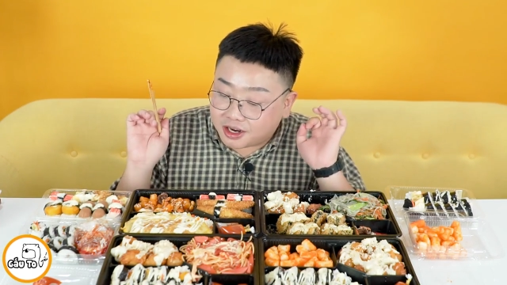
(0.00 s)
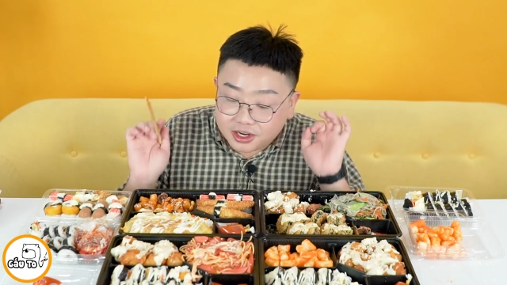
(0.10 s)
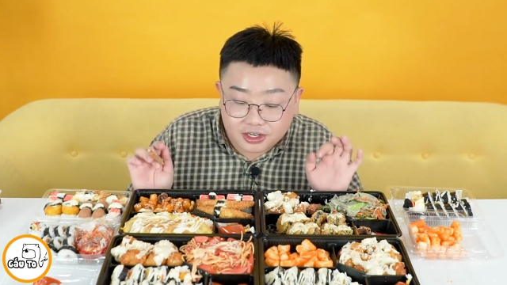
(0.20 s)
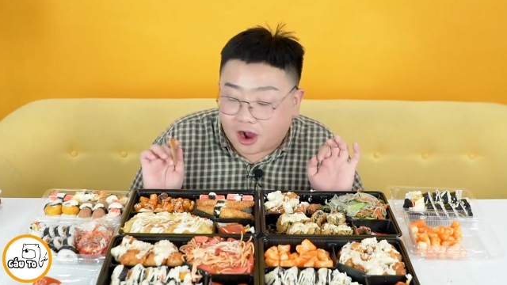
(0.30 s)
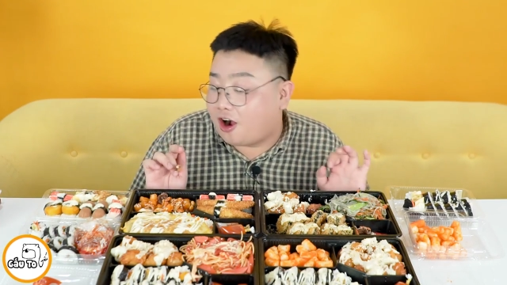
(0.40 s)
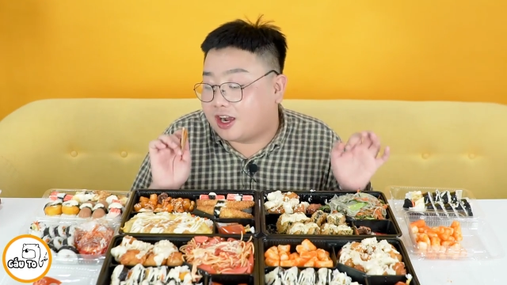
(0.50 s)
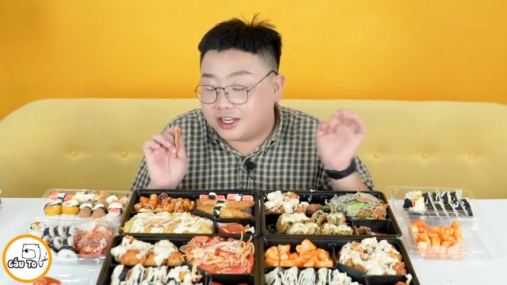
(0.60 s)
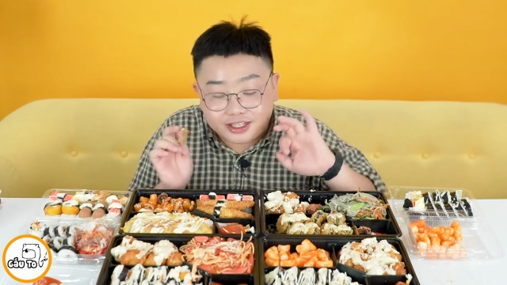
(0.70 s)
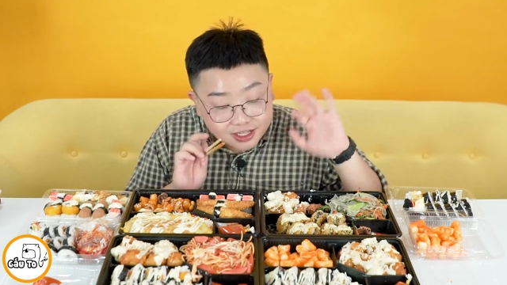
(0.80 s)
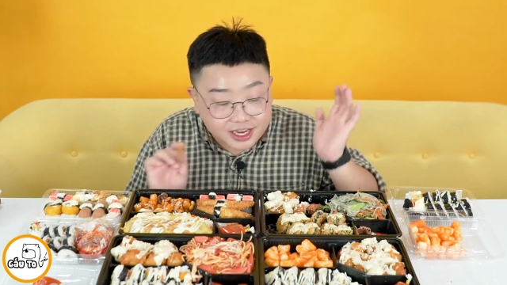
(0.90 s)
hơi ngọt
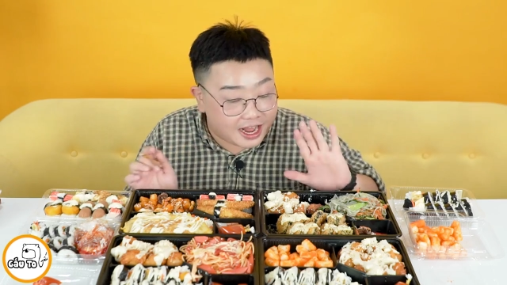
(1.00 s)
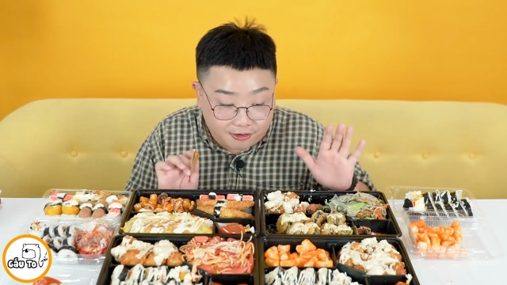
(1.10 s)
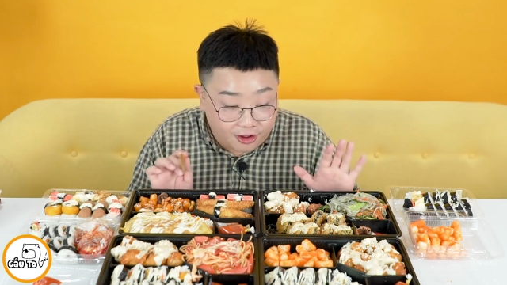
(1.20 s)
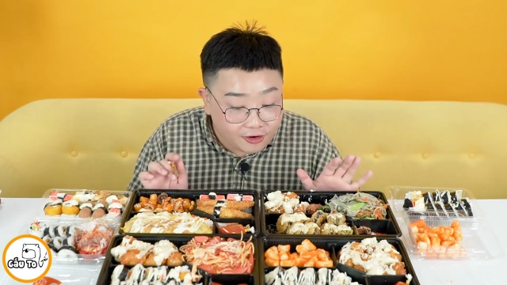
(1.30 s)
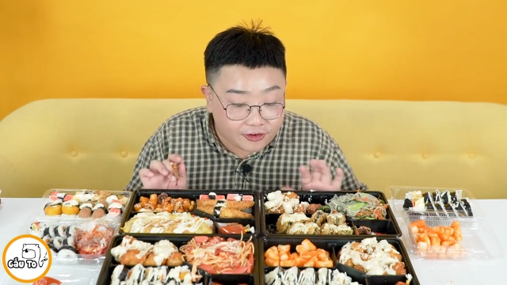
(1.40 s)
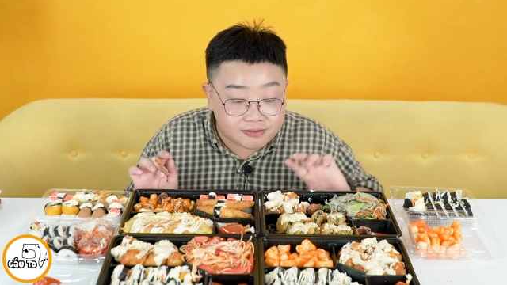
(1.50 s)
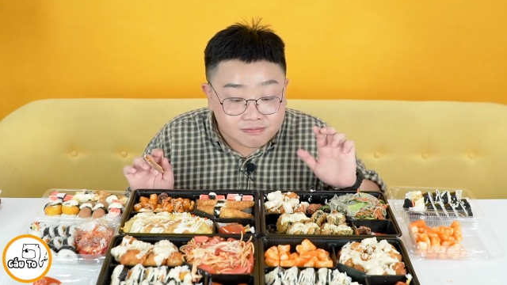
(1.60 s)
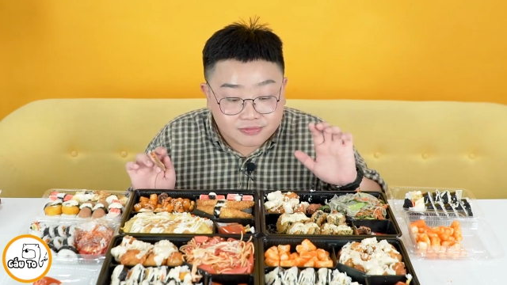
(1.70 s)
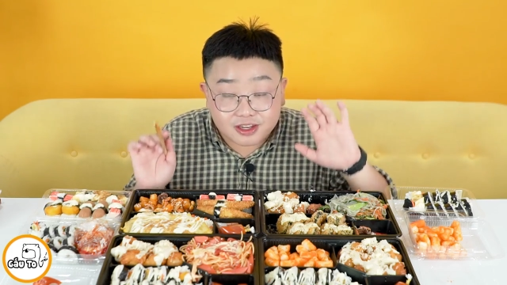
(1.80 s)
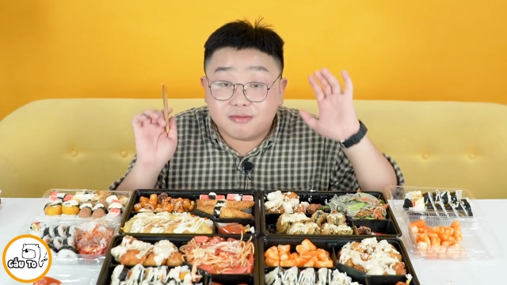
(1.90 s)
hay như thế nào đó thôi,
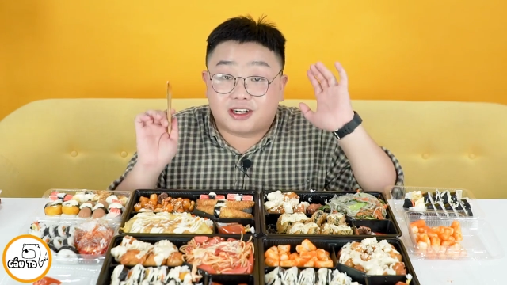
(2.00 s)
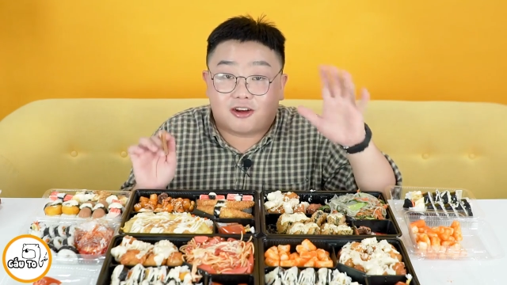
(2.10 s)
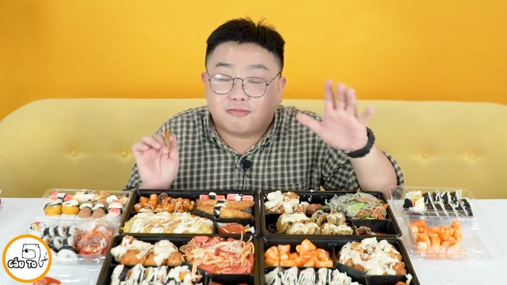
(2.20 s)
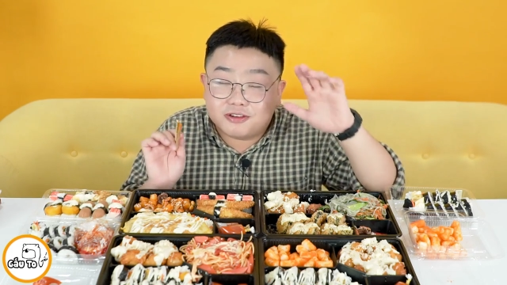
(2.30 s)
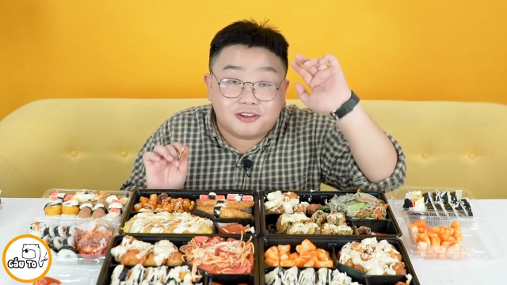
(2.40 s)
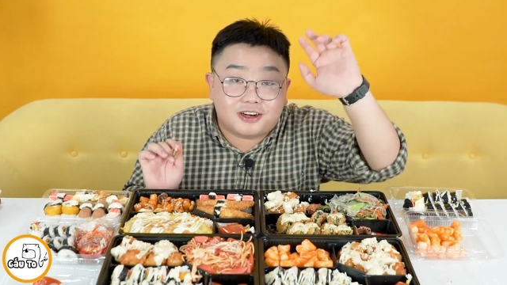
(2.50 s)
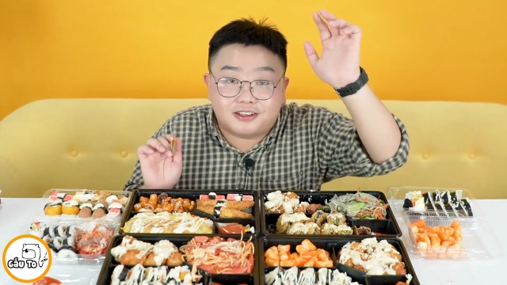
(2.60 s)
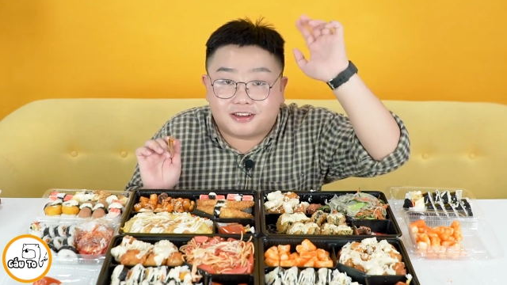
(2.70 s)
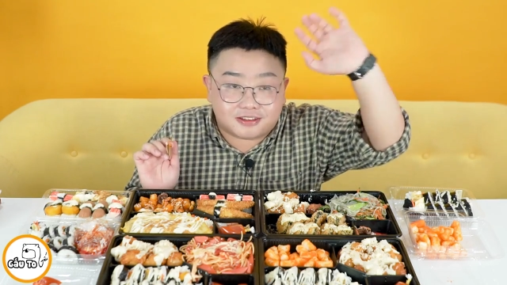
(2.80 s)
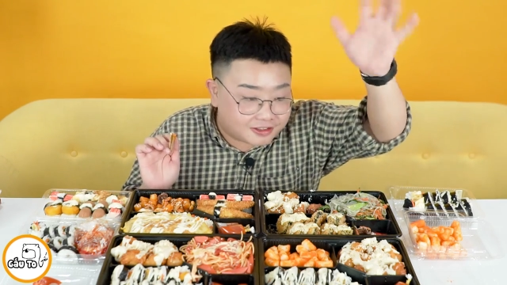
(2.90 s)
chứ mình không đưa ra
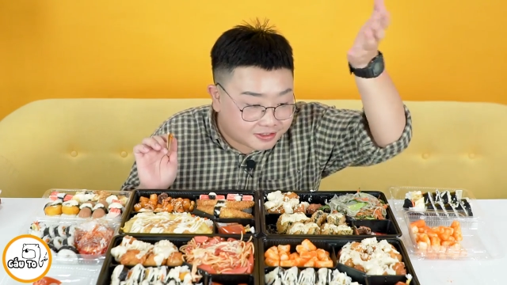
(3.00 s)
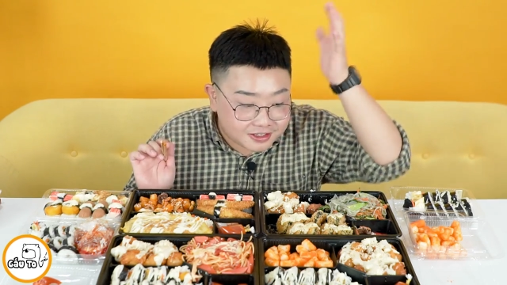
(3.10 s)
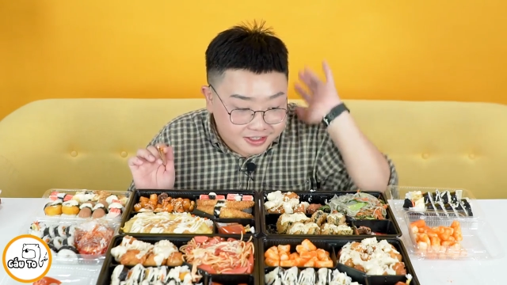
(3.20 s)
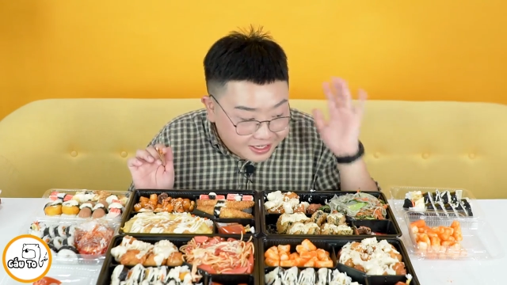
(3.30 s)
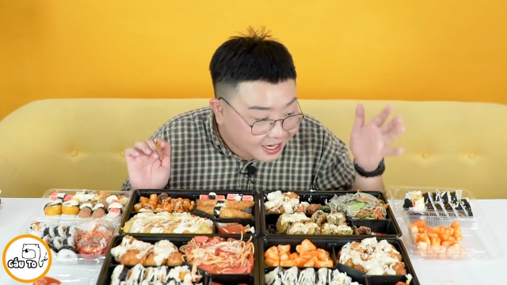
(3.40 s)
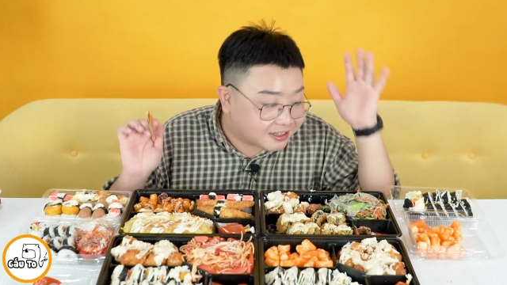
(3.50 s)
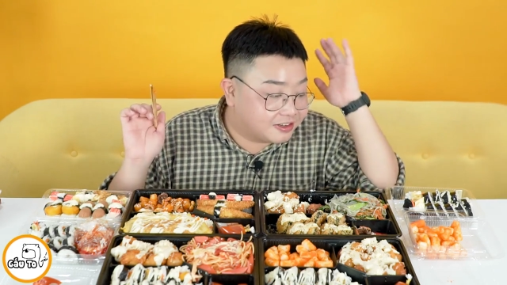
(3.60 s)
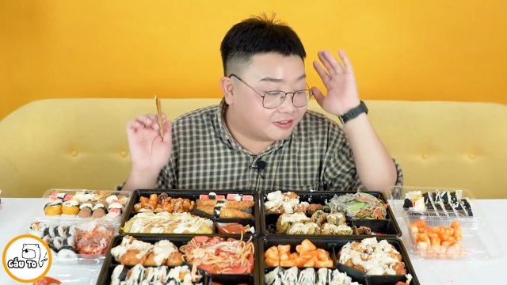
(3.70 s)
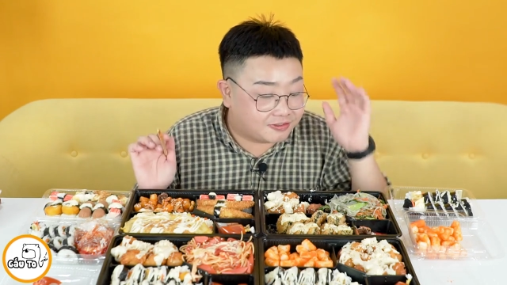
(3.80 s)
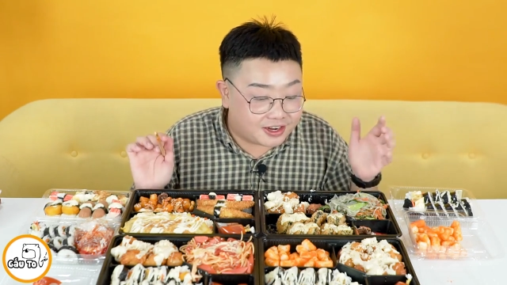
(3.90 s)
nhận định chính xác
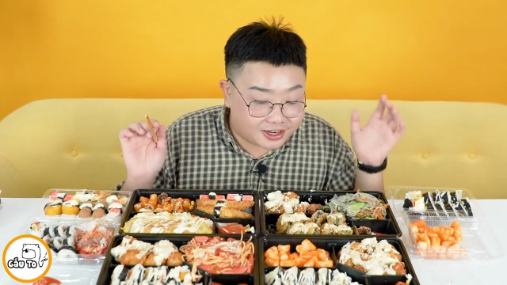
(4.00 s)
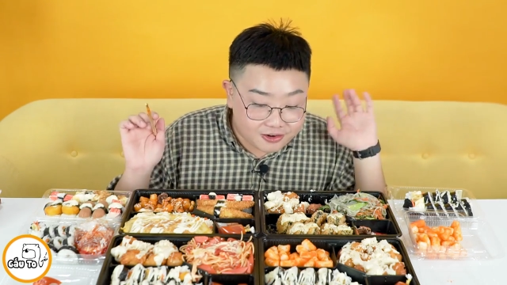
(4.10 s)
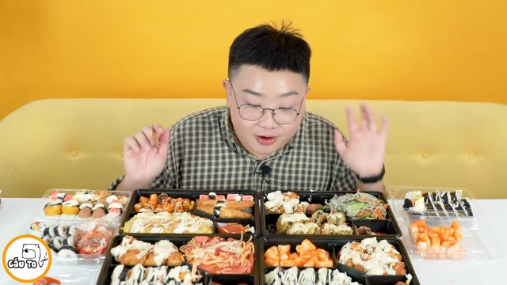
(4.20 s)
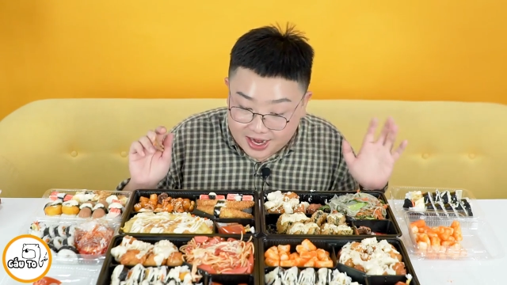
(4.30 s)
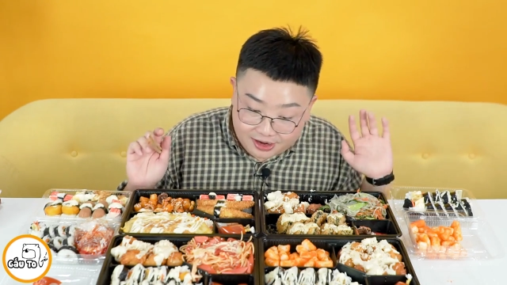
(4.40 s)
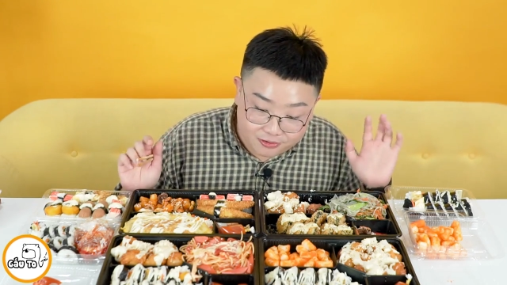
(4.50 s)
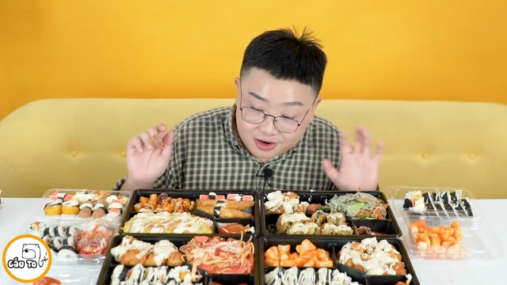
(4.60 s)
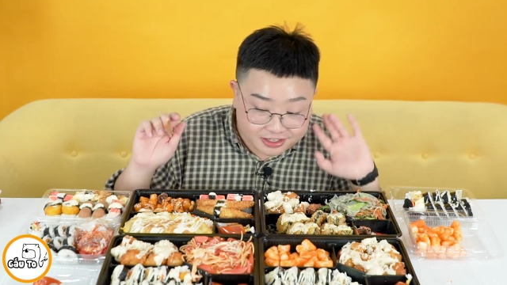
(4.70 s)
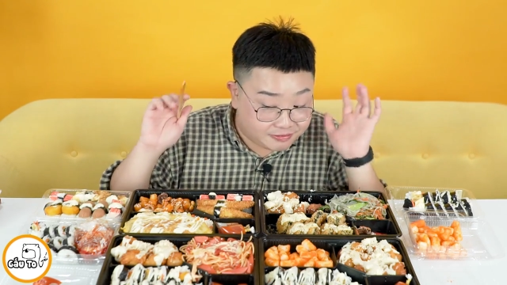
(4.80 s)
được về cái đồ ăn Hàn Quốc.